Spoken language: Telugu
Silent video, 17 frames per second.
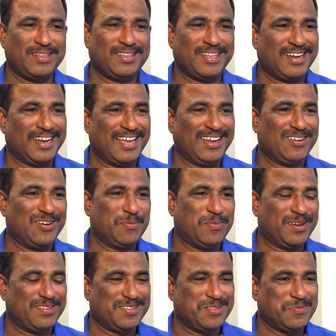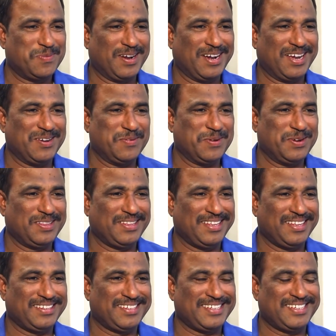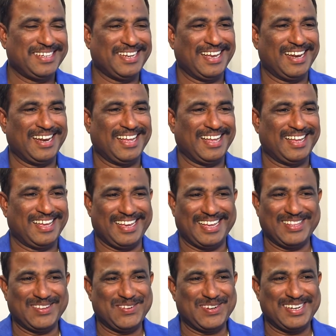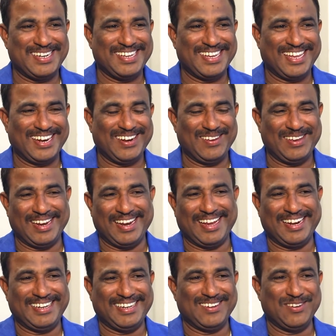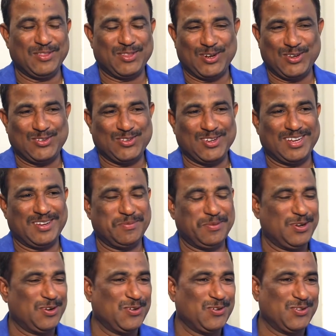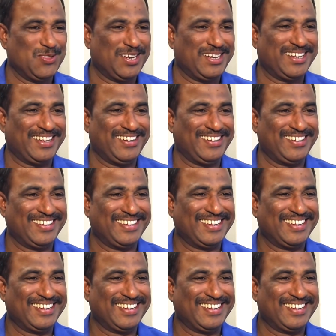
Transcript: మిగతా నాయకుల పరిస్థితి పక్కన పెడితే శశికళ యాదవ్ రెడ్డి గారిలో ఎలాంటి నూతనోత్సాహం నిండుకుందంటారు